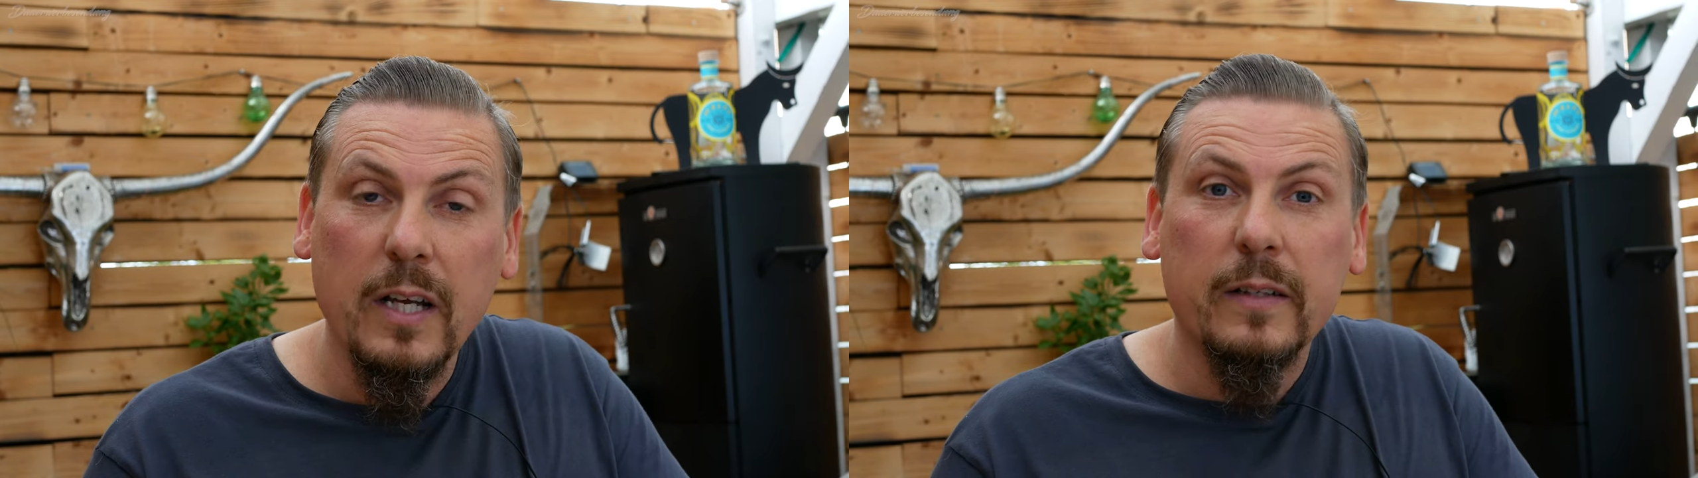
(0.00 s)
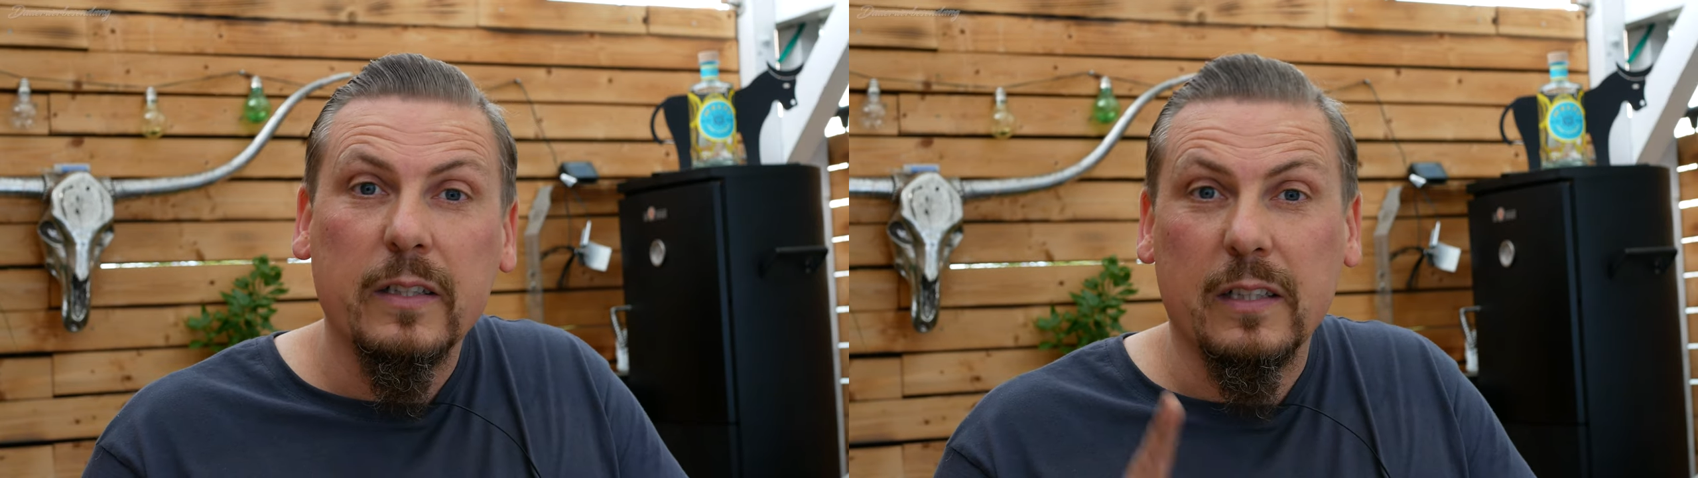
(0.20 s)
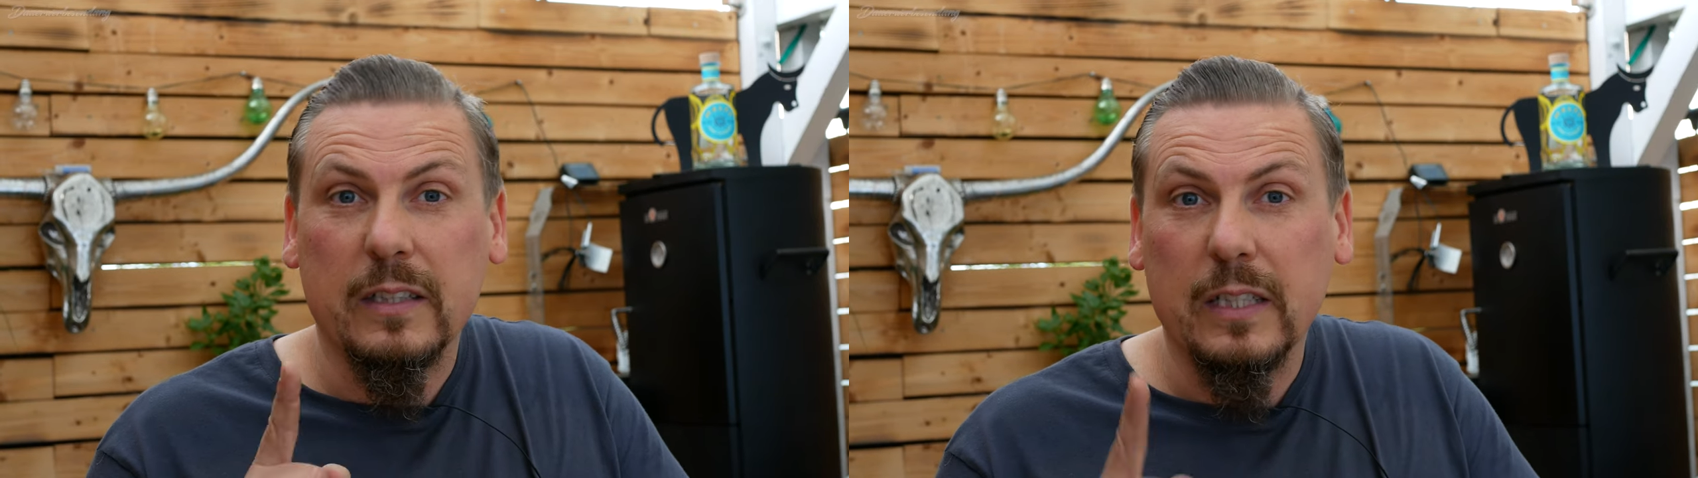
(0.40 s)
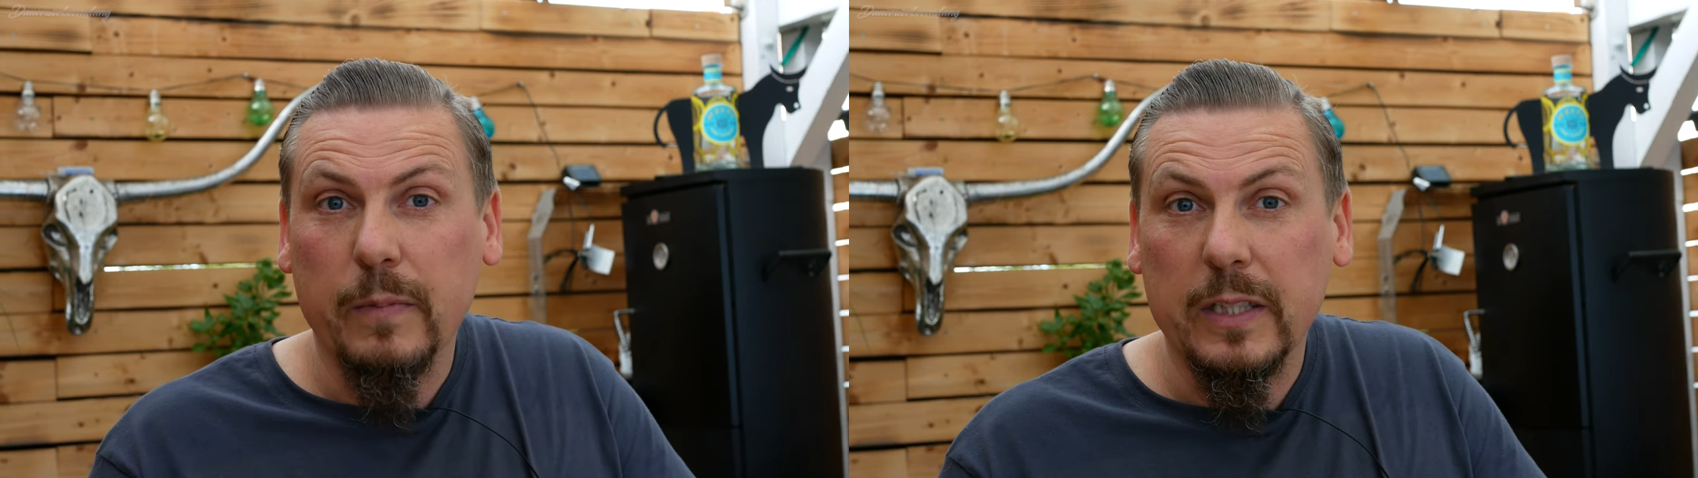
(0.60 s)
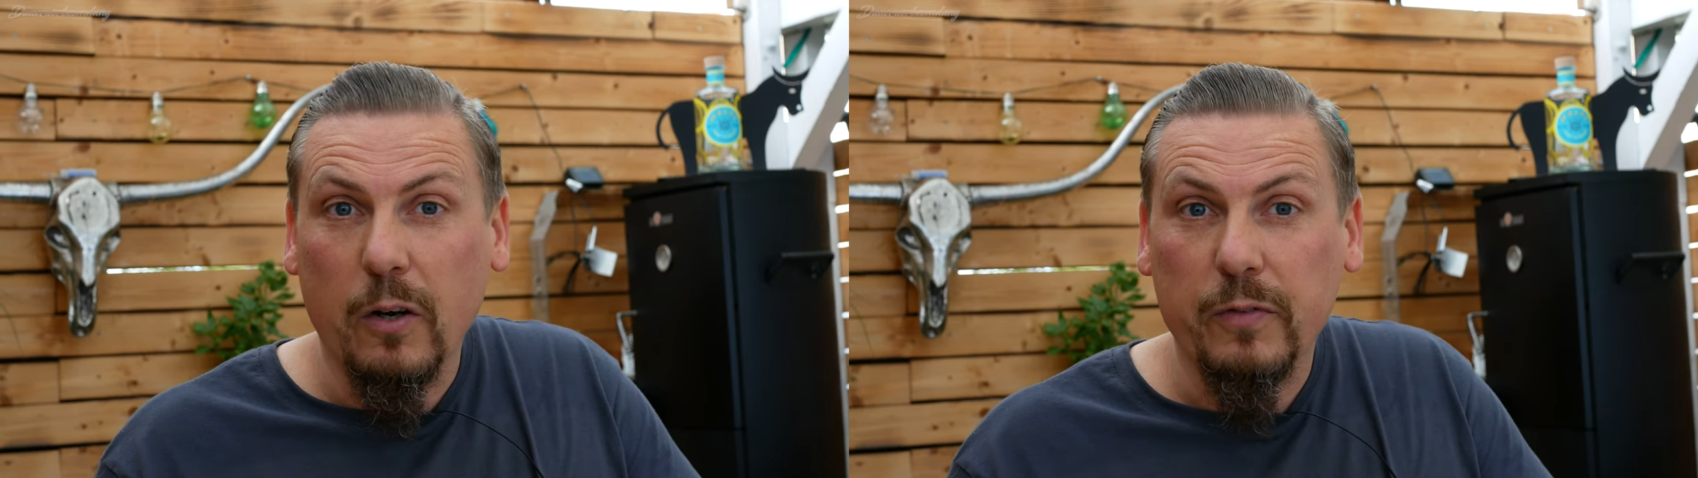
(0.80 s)
Das erzählen
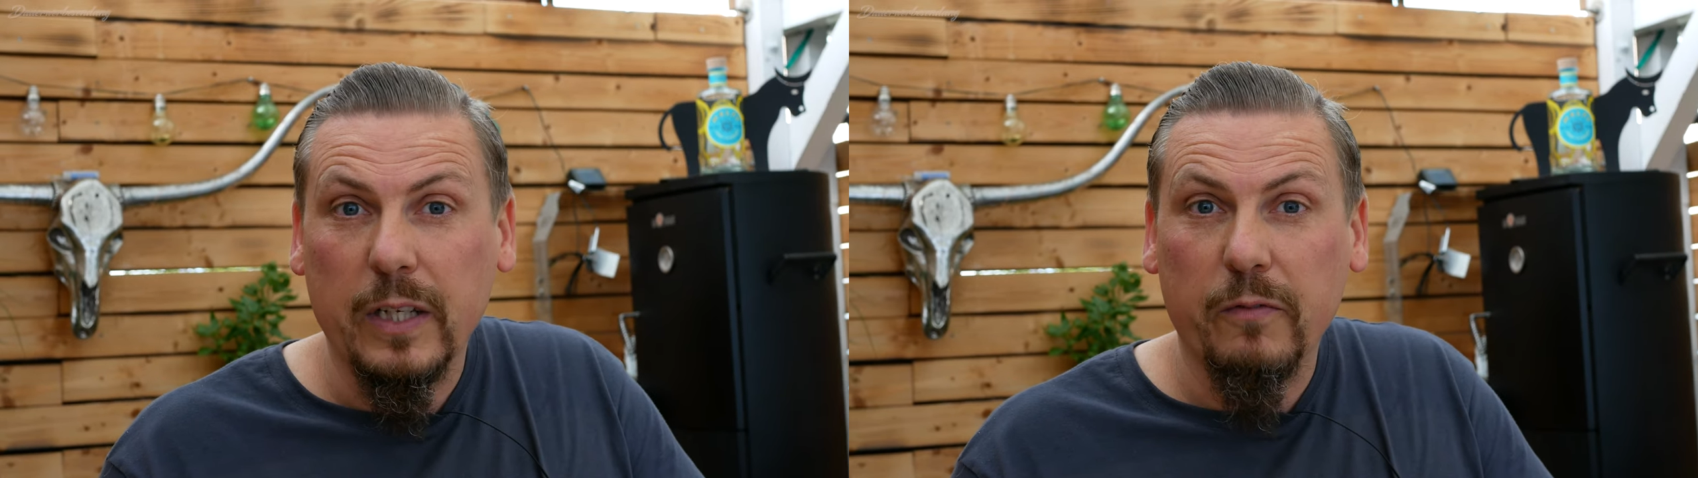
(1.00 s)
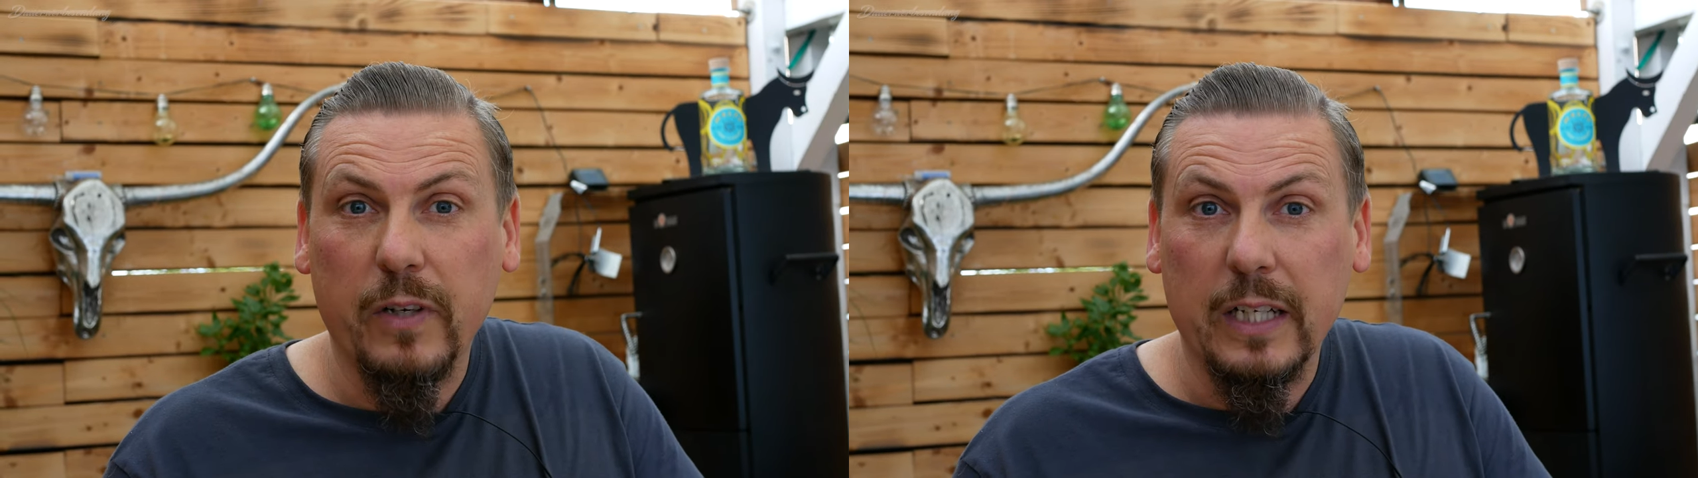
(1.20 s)
wir dir auf jeden Fall